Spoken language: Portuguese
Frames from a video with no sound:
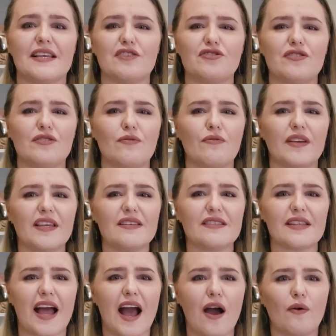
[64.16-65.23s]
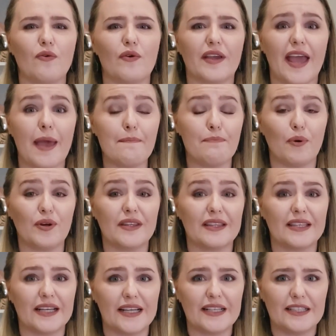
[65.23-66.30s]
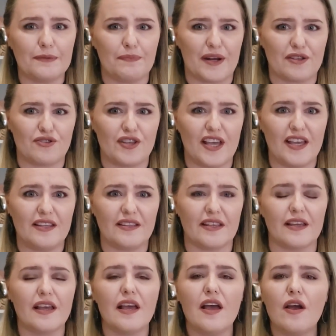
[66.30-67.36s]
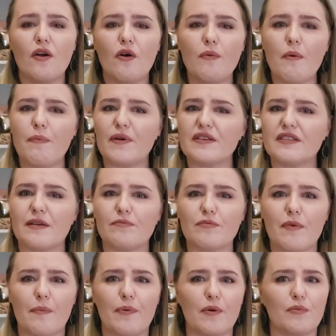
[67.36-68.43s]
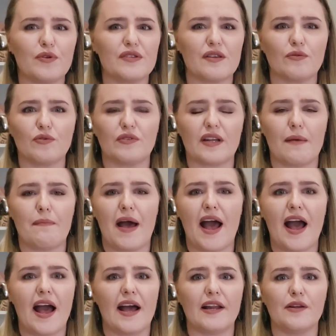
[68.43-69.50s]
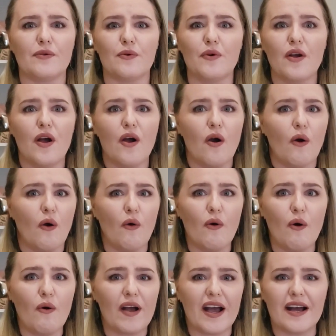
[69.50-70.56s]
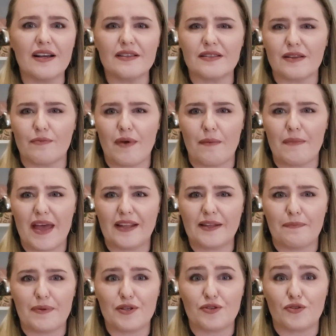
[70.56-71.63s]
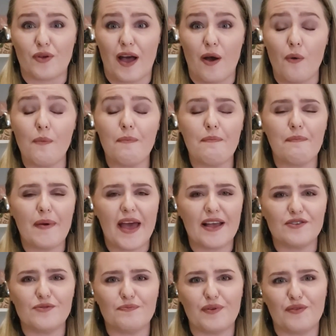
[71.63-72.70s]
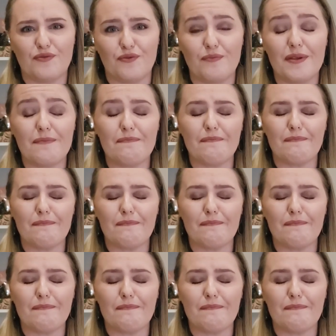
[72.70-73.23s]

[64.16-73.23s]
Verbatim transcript: em que a gente conquista algo que é importante para a gente, como por exemplo uma promoção no trabalho ou alcança uma meta pessoal, pede um perfume